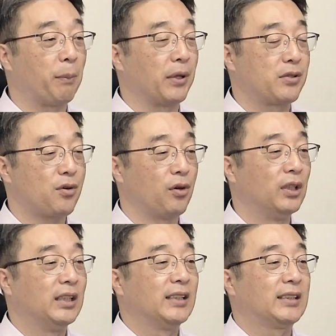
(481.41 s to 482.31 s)

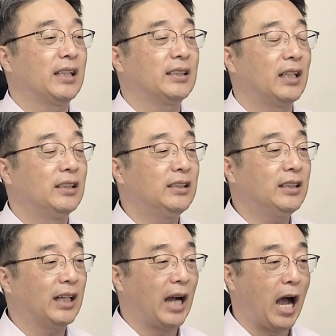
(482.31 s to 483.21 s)
앞에서
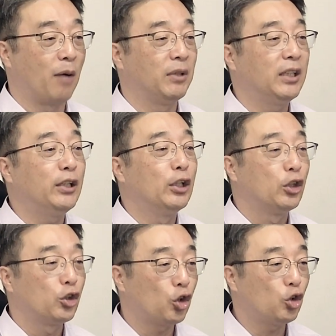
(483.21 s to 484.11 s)
사탄은 감히
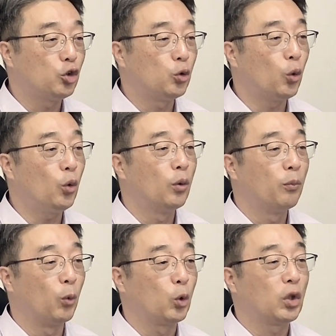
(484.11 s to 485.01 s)
서지도
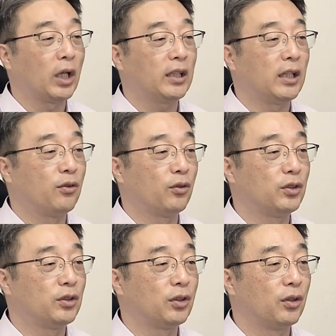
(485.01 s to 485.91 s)
못하게 되는
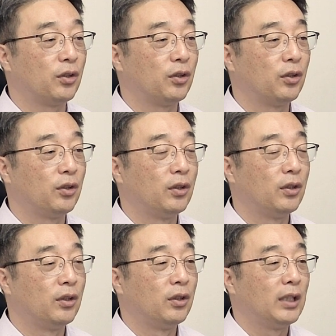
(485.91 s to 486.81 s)
것이죠.
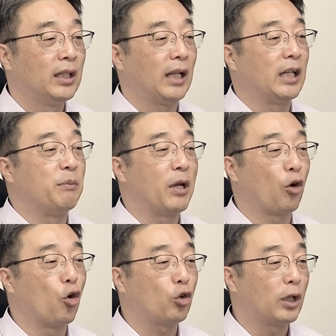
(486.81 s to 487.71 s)
하나님의
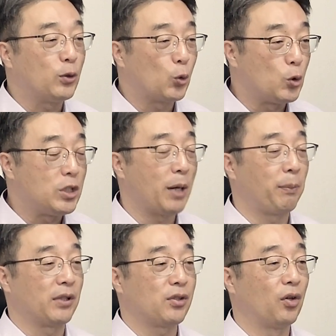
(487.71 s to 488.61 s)
거룩한 존재
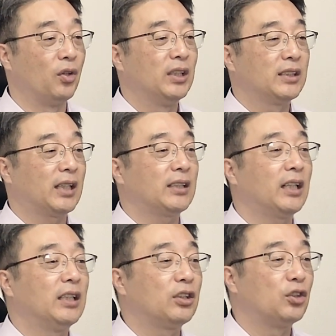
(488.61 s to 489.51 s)
앞에서
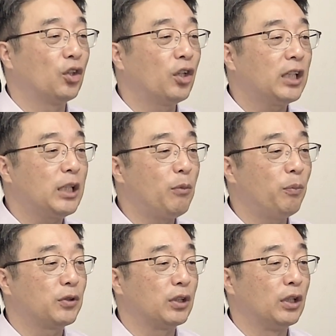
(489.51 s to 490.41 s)
사탄은 그저
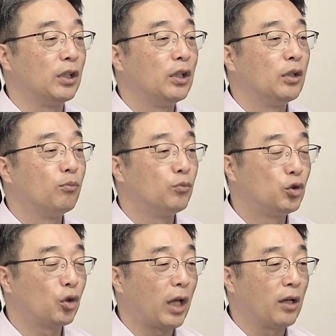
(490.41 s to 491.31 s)
힘없이
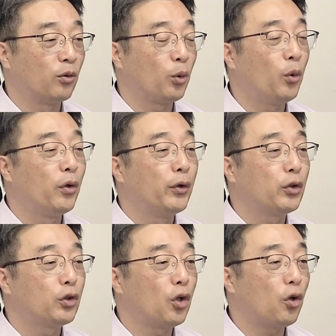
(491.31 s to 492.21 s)
무적행으로
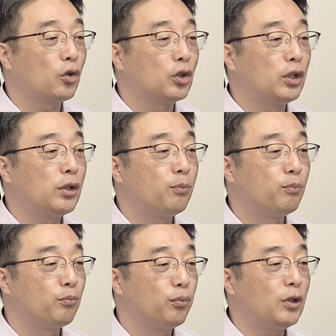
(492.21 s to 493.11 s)
떨어질
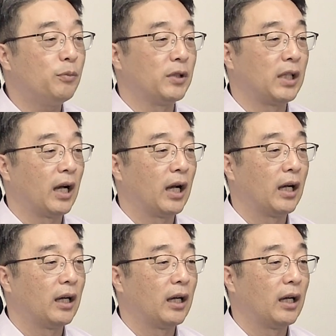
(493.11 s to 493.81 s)
뿐입니다.